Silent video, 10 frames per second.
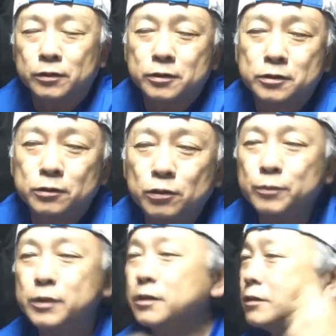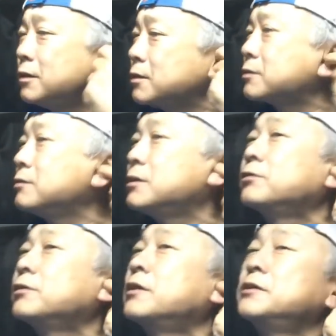西宮にね、住んだ
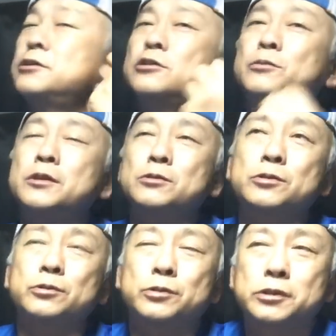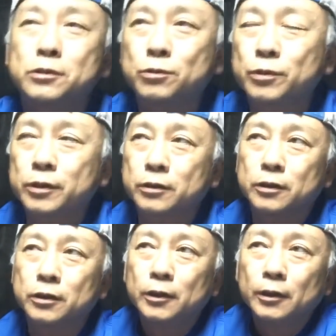ことが、西宮そこそこ人口がいて、